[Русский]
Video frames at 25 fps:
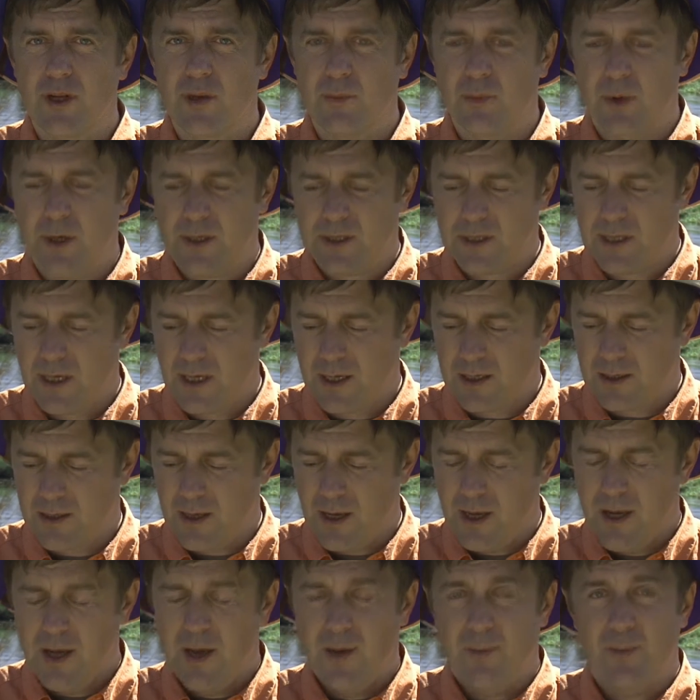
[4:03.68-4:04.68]
не бросает.
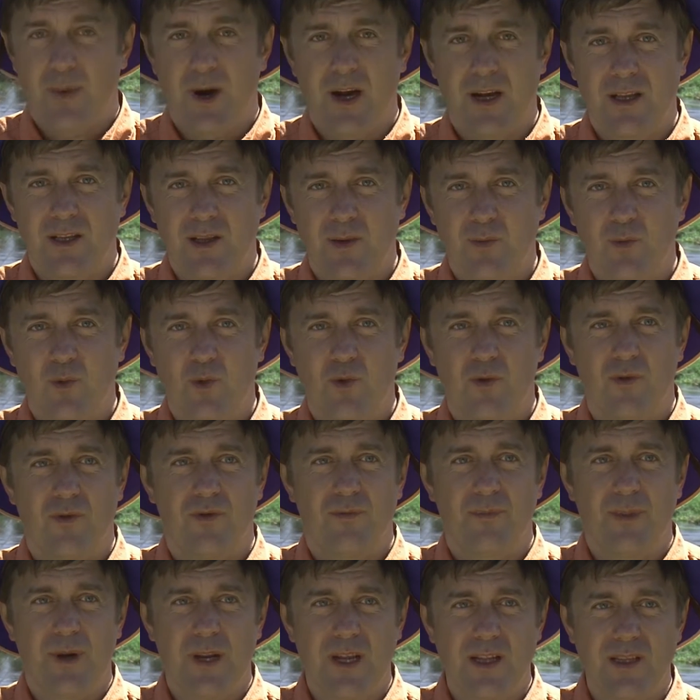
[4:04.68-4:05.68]
Поэтому,
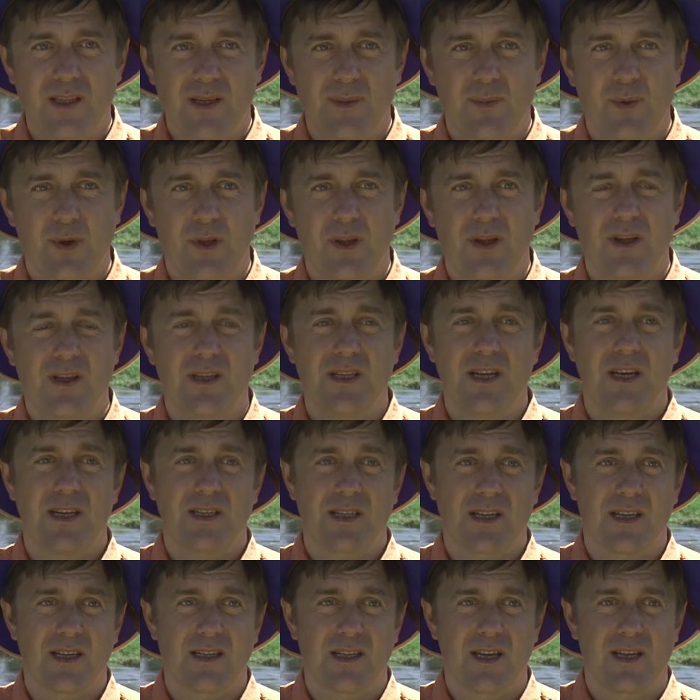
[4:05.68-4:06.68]
в принципе, нельзя
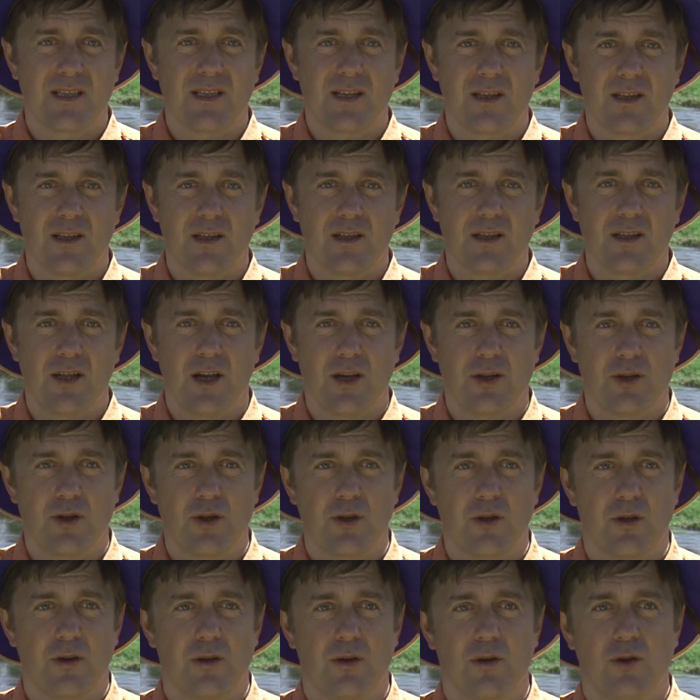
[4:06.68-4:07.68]
сказать
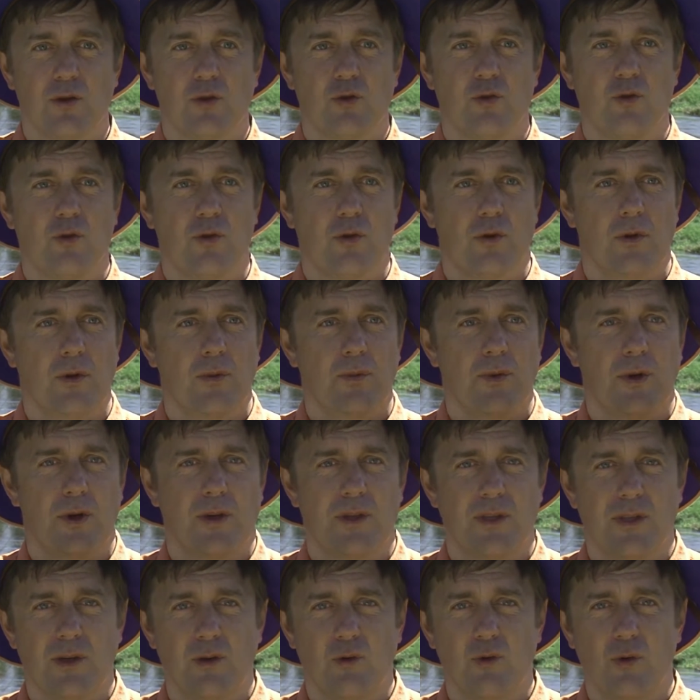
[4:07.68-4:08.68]
однозначно, что,
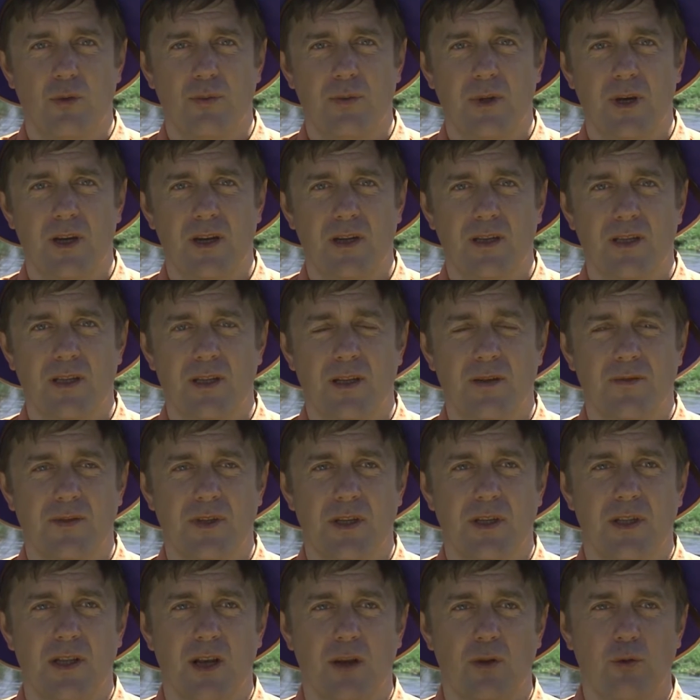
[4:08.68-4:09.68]
например, съедобная резина
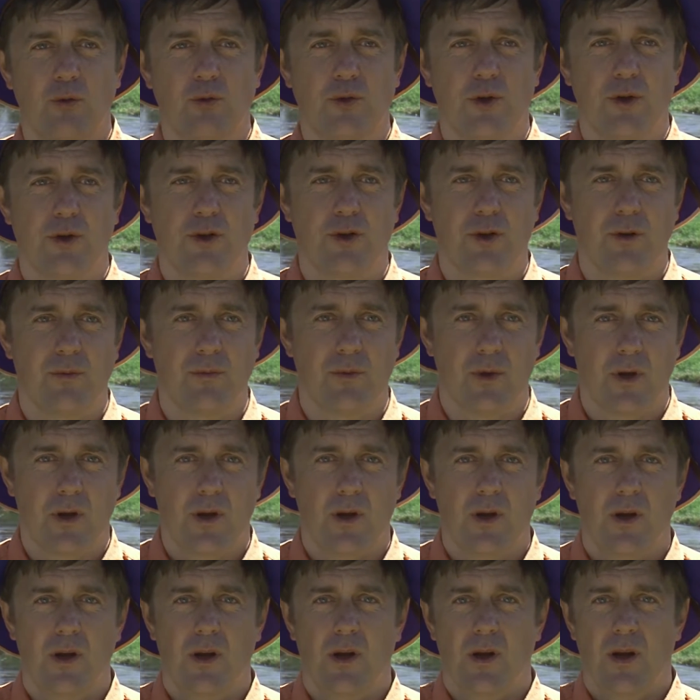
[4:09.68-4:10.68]
всегда лучше, чем
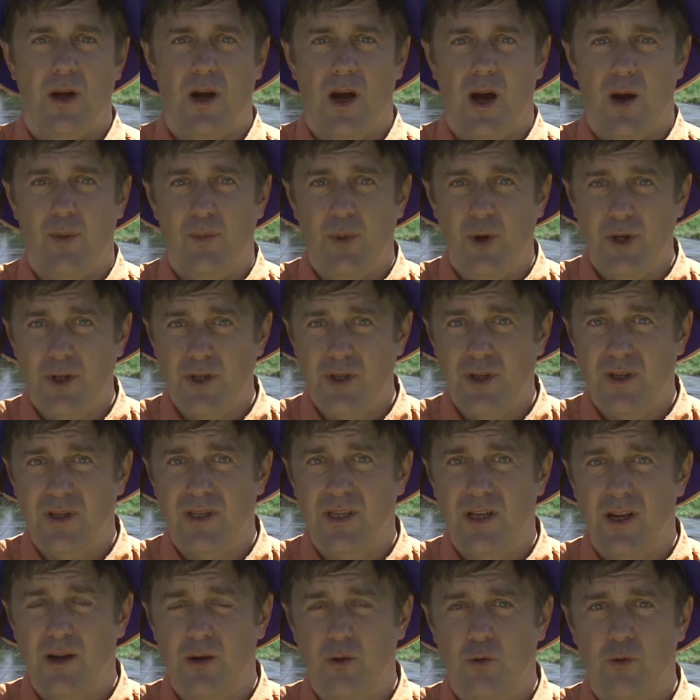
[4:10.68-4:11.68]
обычный
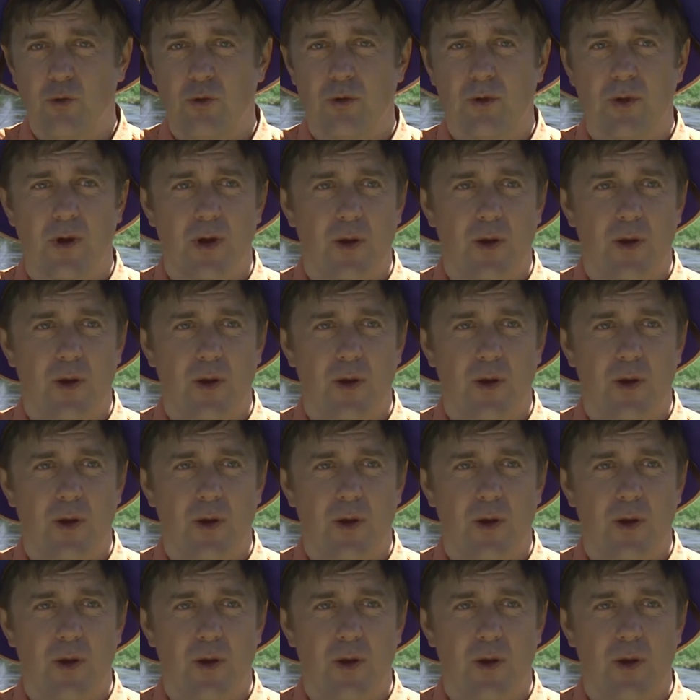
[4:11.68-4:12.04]
силикон.